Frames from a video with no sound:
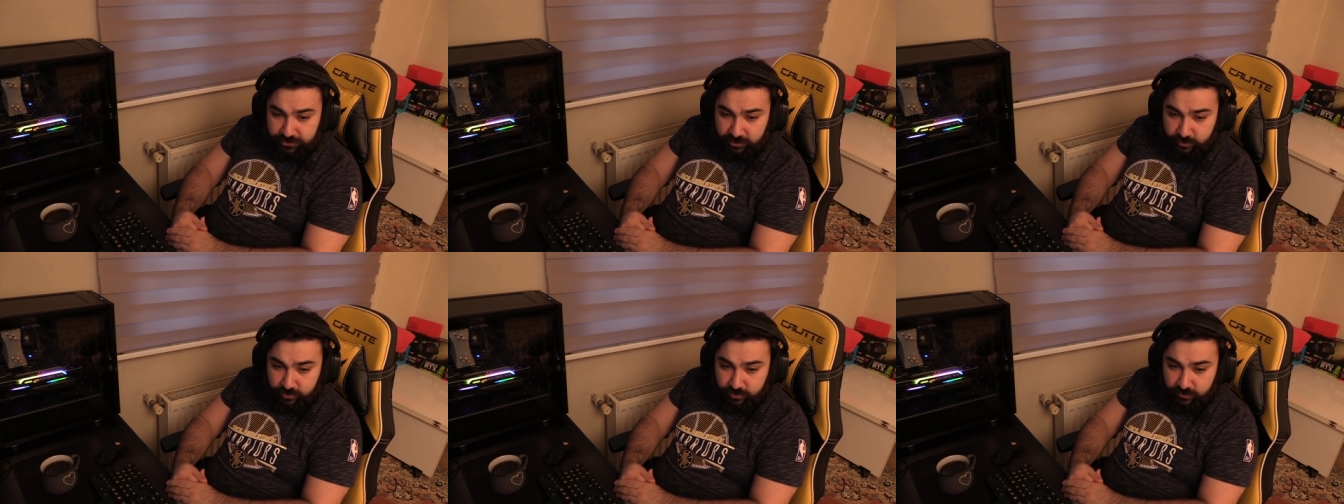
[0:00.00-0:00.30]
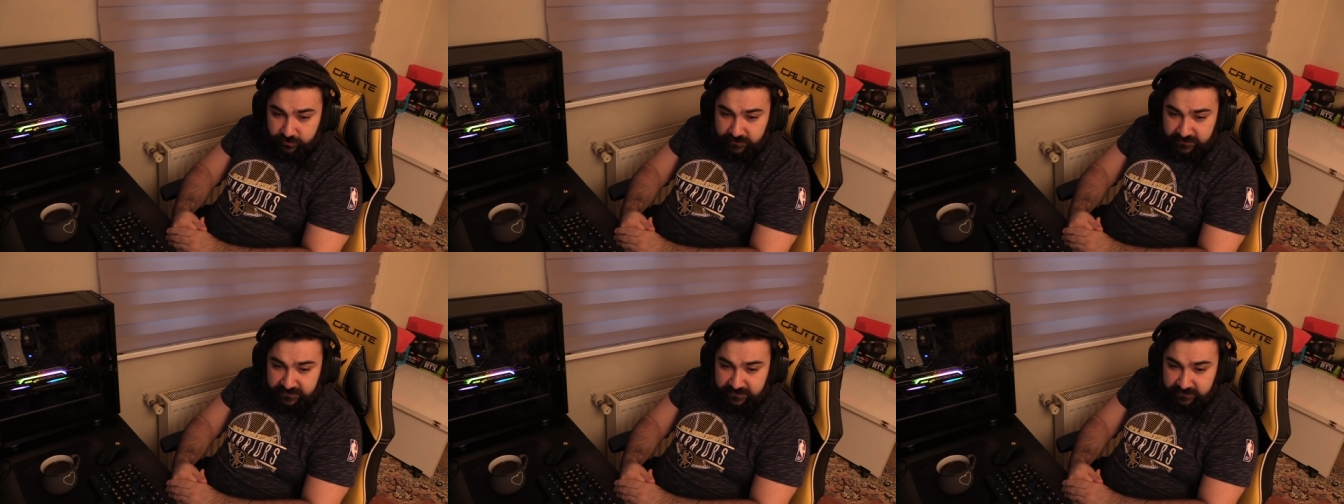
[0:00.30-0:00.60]

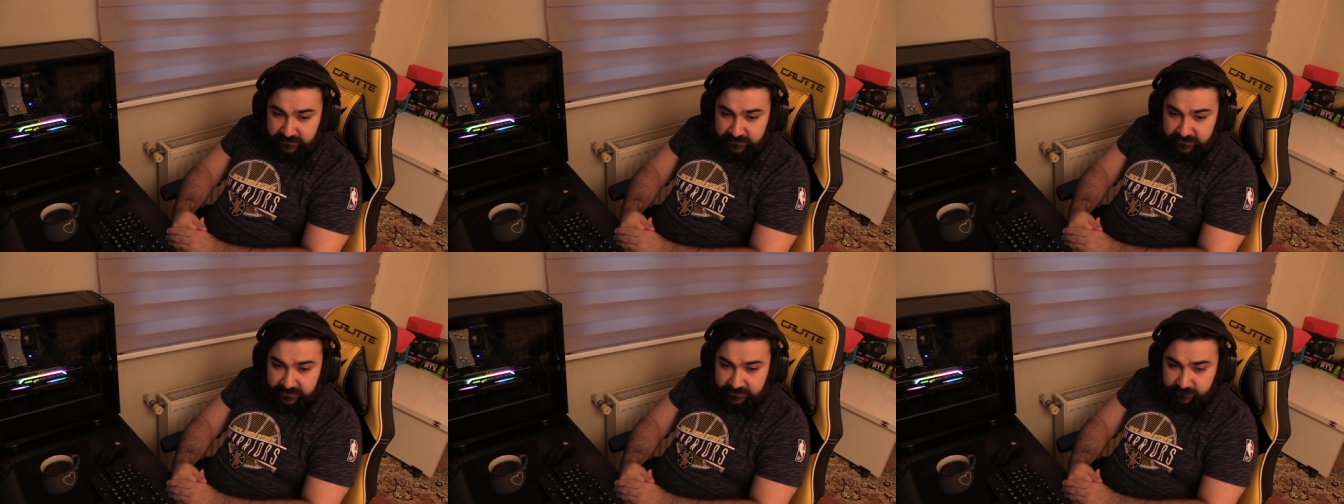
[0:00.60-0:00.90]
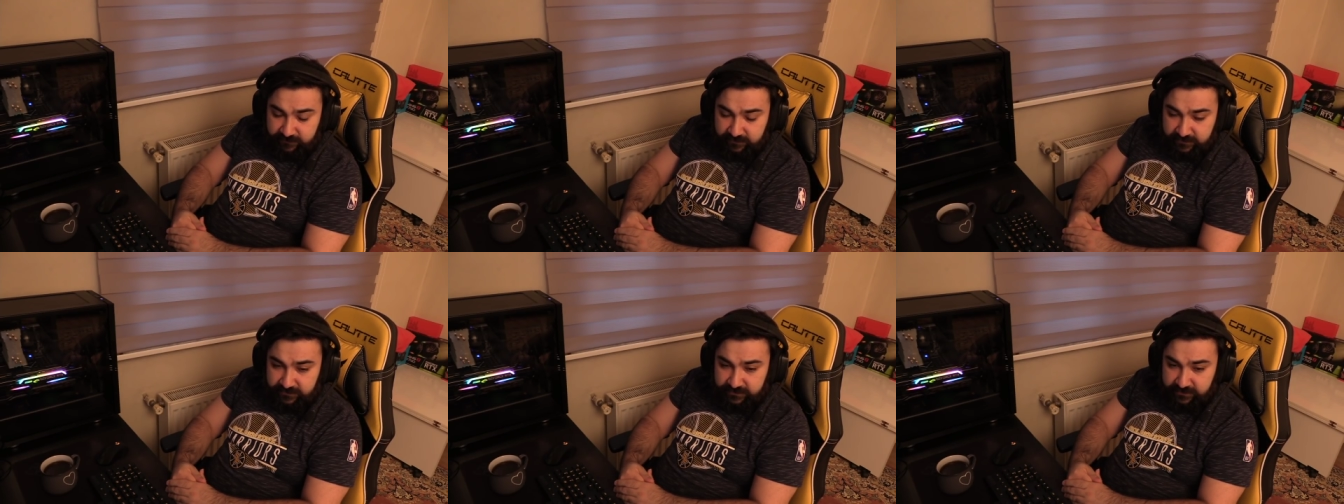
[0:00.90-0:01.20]
Ağustos'ta skill'lerin
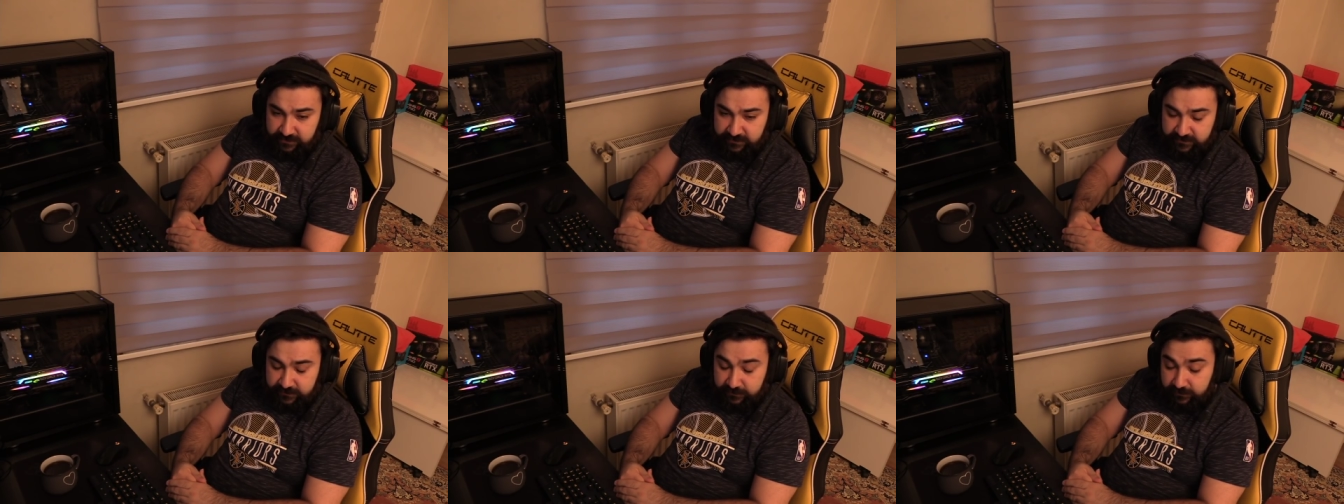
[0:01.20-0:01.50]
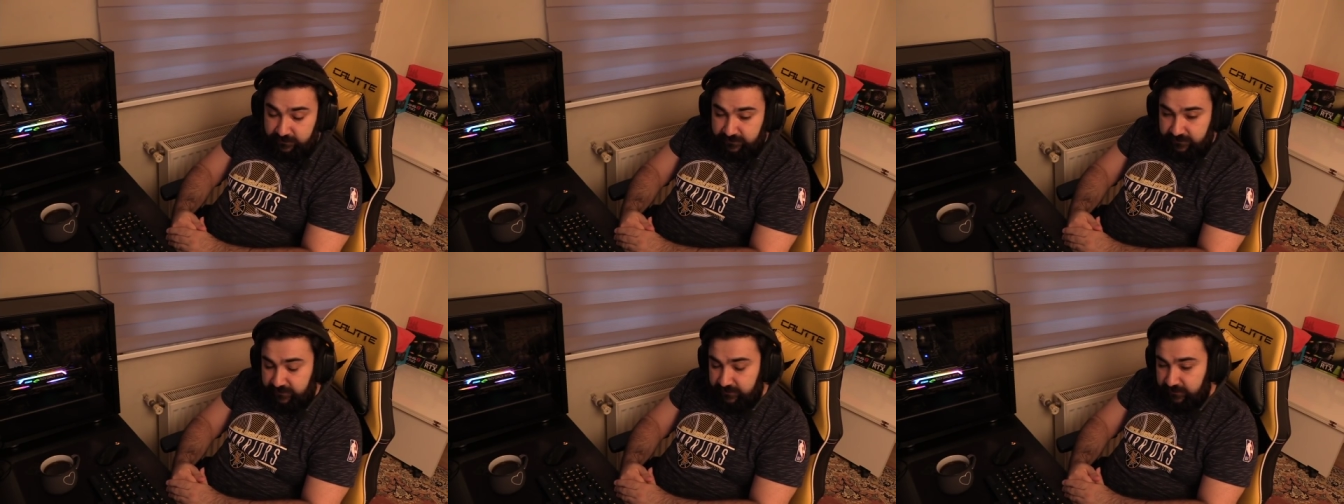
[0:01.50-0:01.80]
sıfırlanacak...
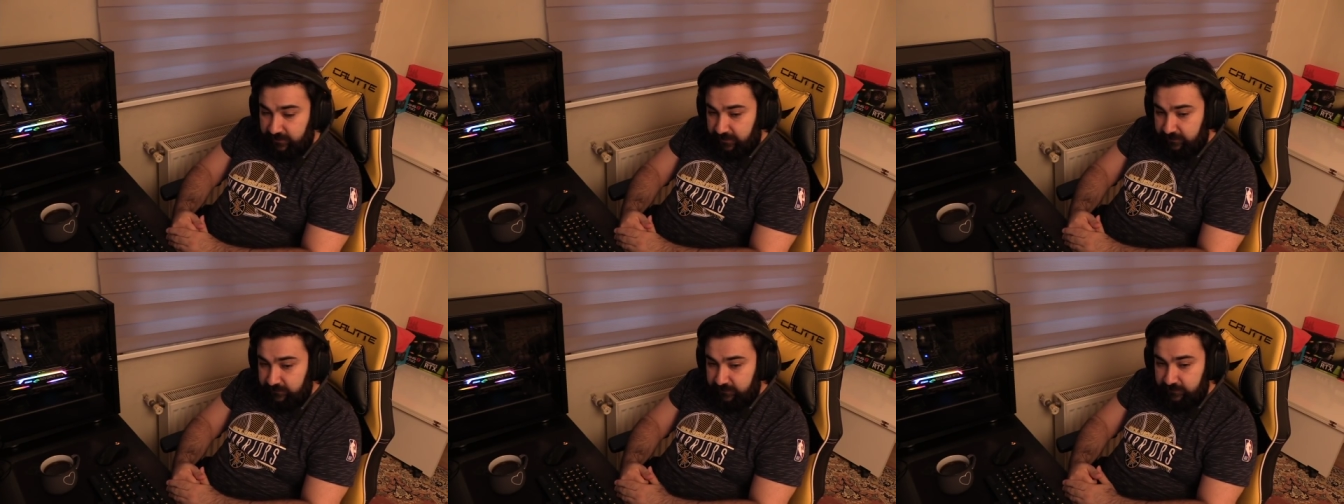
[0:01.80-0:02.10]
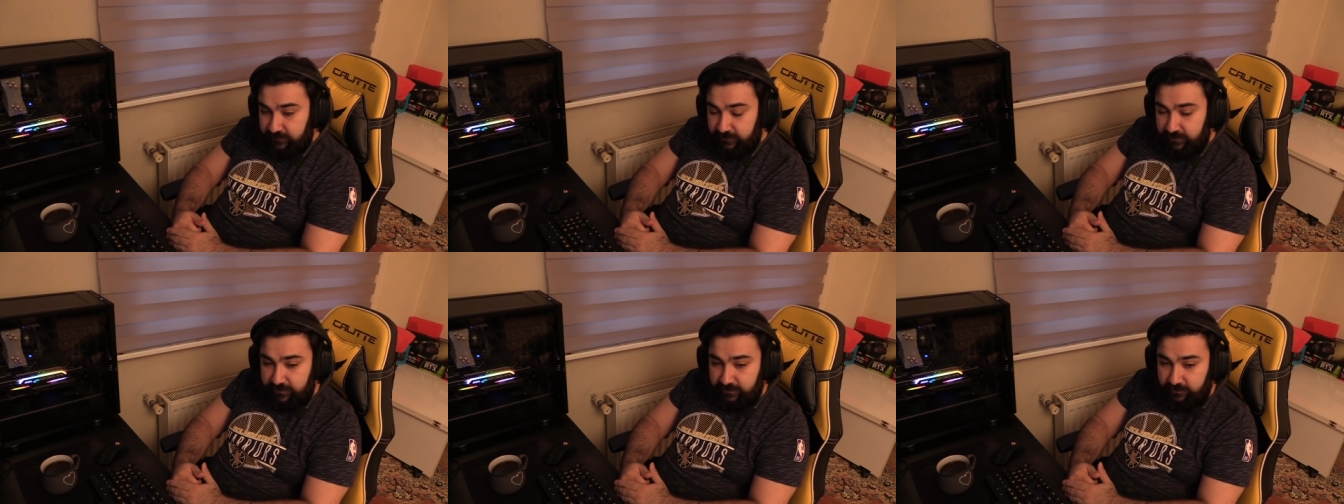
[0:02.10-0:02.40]
...skill'ler
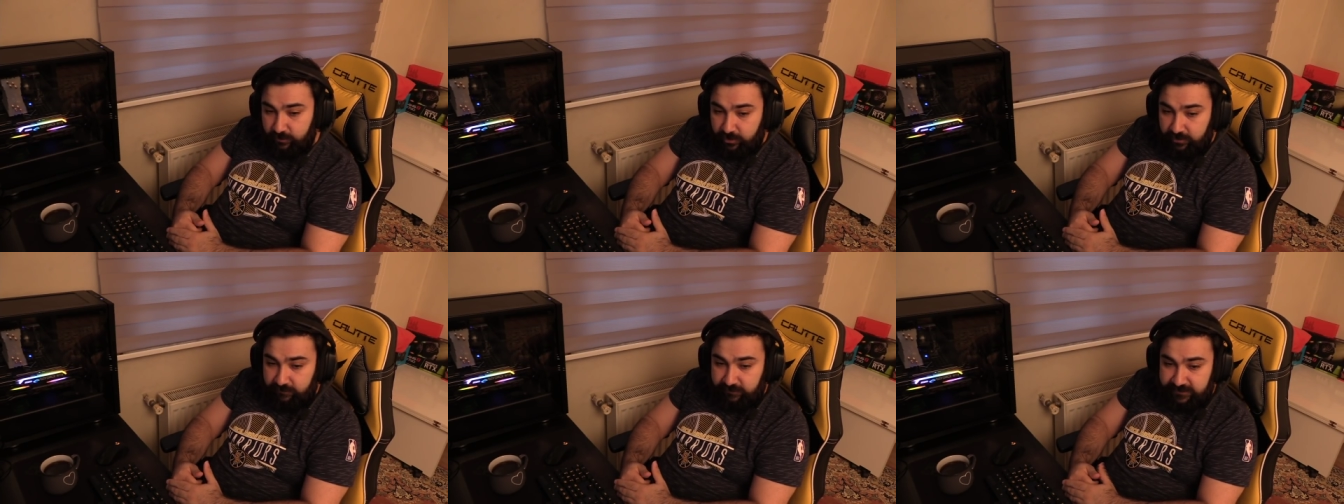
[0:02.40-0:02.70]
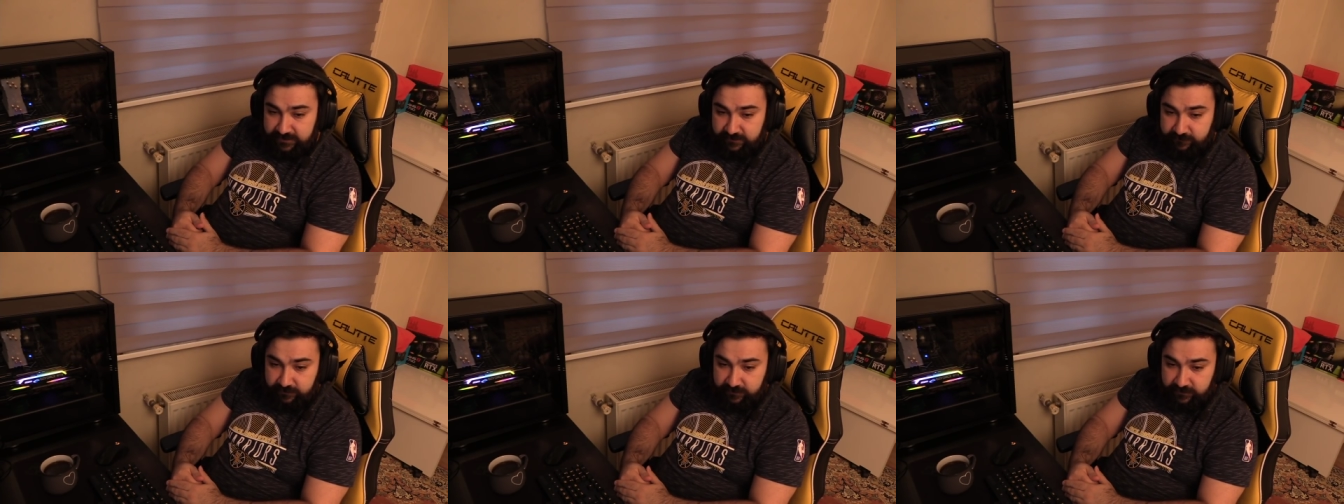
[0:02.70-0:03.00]
değil ya,
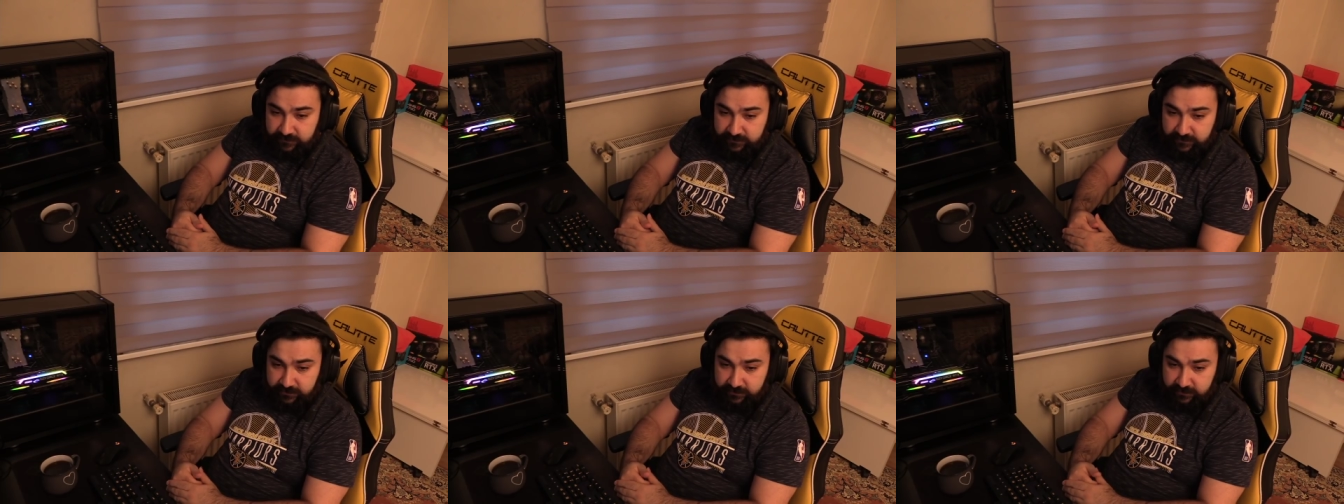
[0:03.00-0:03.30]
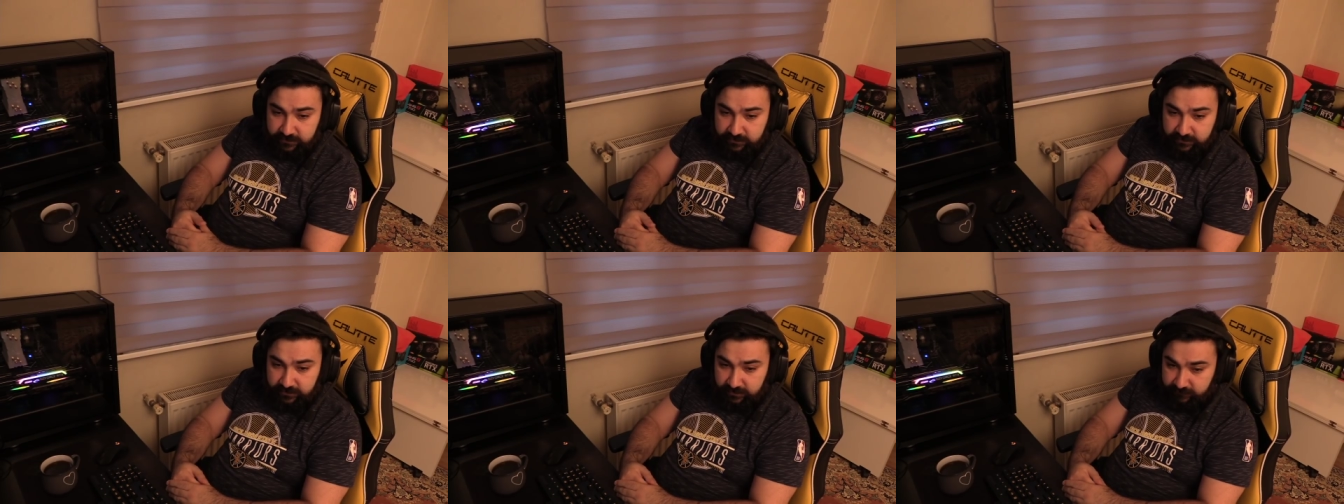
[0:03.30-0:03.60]
görevler
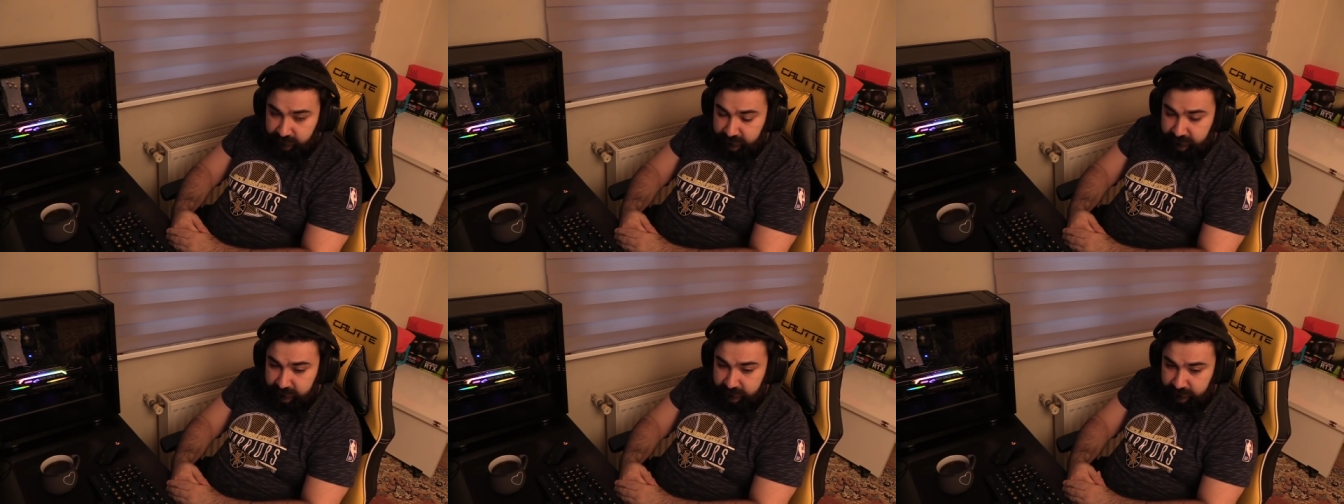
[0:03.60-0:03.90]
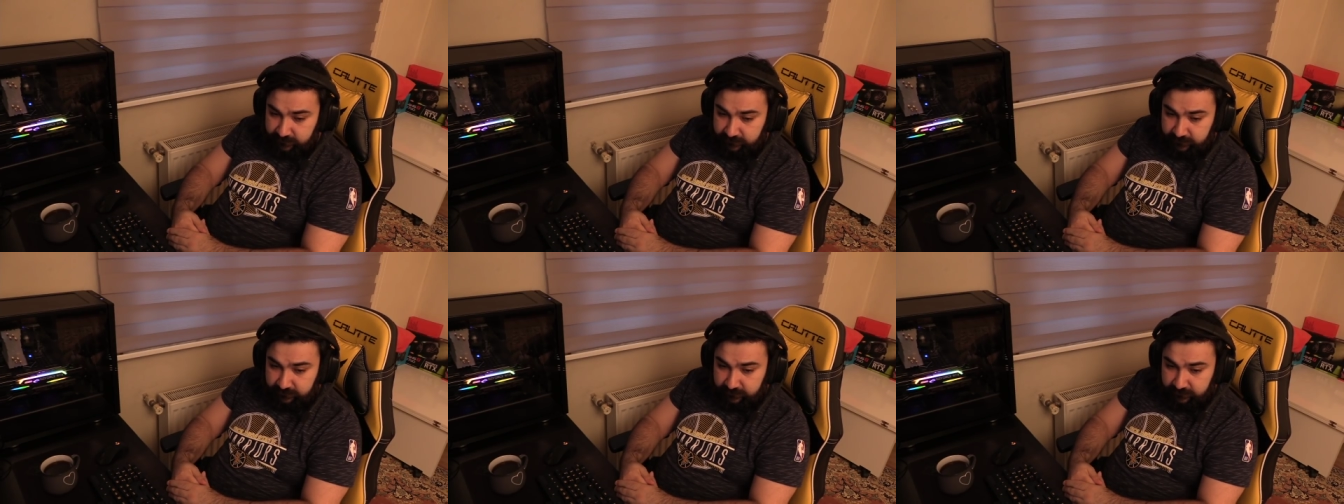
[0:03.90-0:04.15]
sıfırlanacak. Evet.